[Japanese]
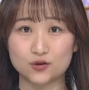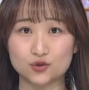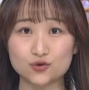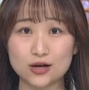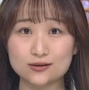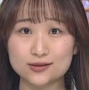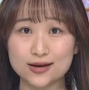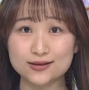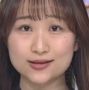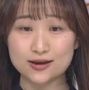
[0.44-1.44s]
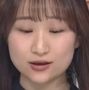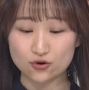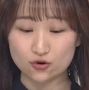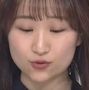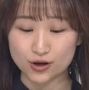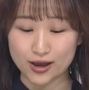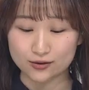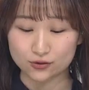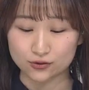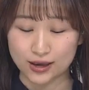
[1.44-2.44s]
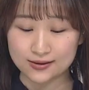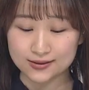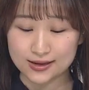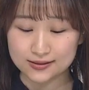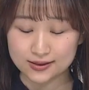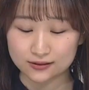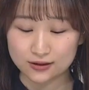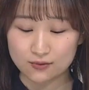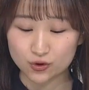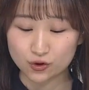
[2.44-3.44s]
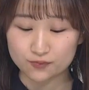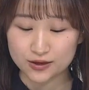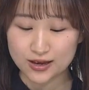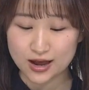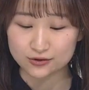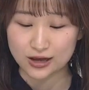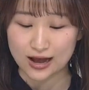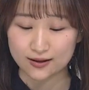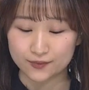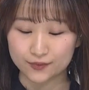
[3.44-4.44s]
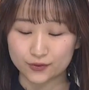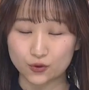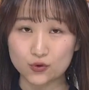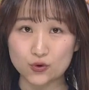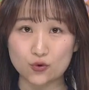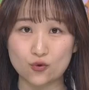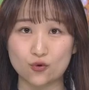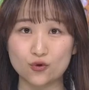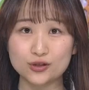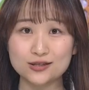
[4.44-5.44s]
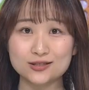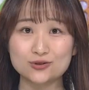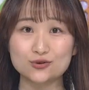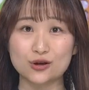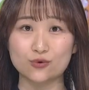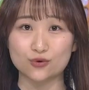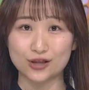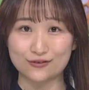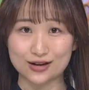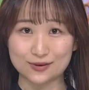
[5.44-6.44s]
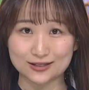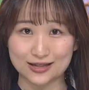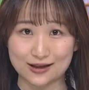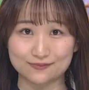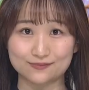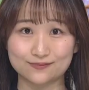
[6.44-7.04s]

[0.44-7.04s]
収穫最盛期を迎える県産さくらんぼの PR が東京大田市場で行われました